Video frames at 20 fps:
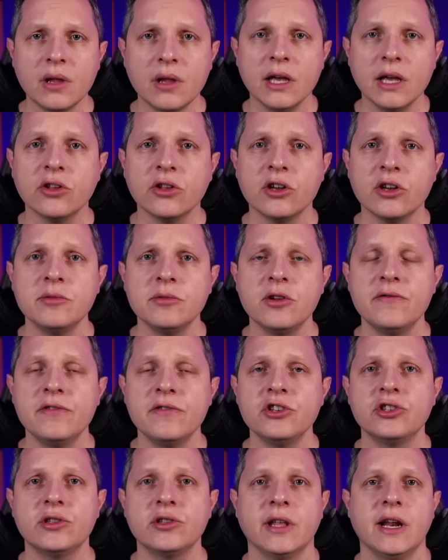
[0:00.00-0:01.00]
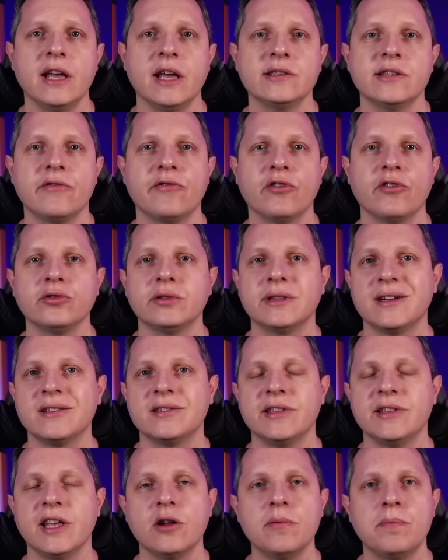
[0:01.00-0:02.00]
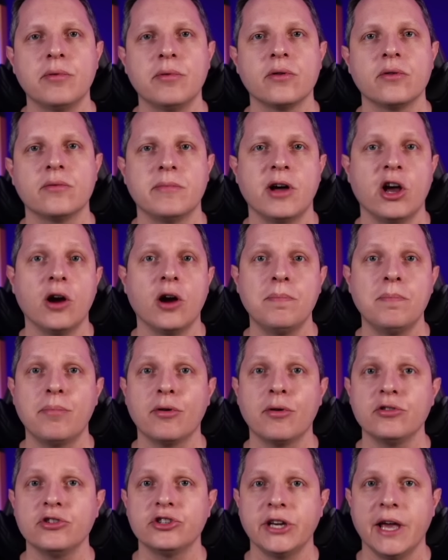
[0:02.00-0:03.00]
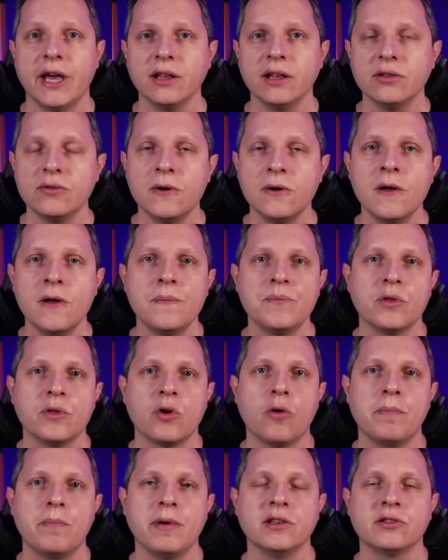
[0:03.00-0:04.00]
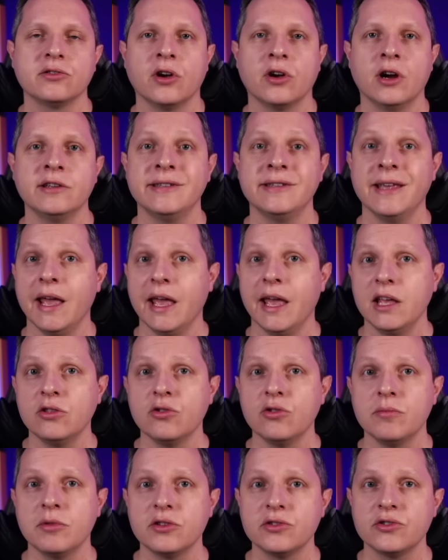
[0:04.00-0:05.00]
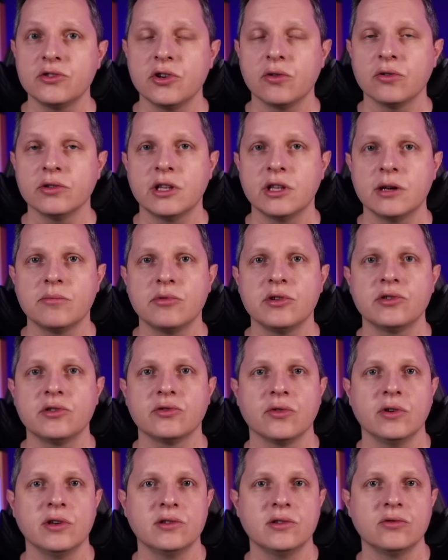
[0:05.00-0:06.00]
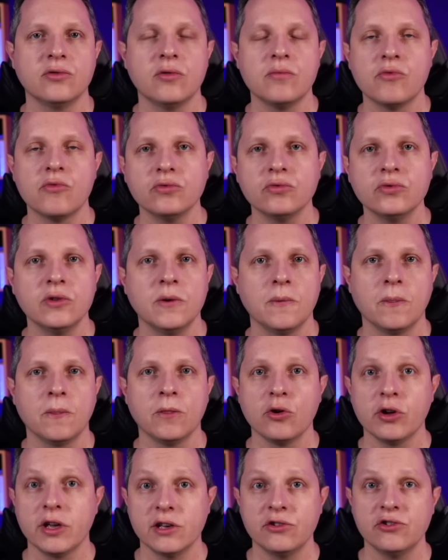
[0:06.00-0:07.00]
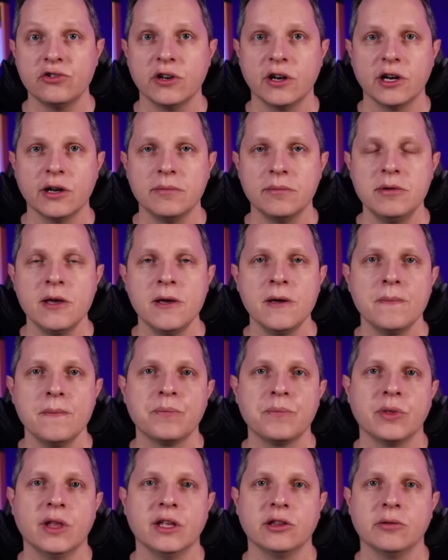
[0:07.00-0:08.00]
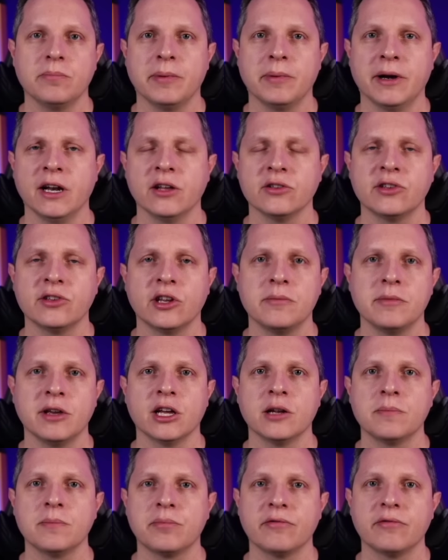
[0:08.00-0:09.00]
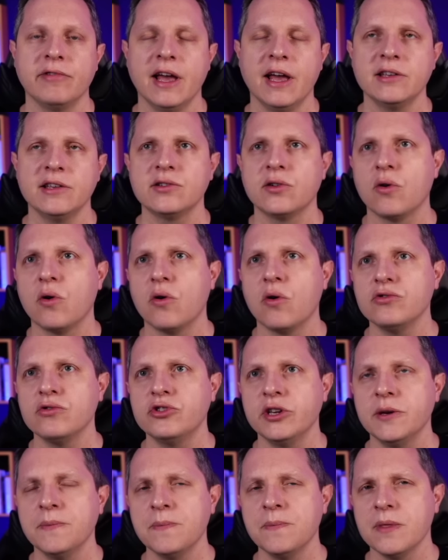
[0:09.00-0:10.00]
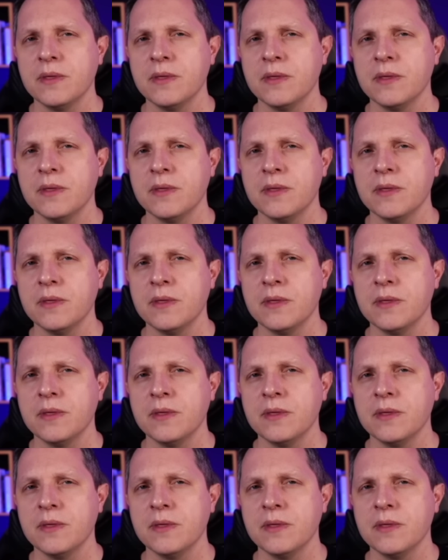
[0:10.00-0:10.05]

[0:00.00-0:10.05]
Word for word: em 2023, né, foi o terceiro pro, maior projeto open source em números de contribuições no mundo, no GitHub. Né, então perdeu, se eu não me engano, para o VS Code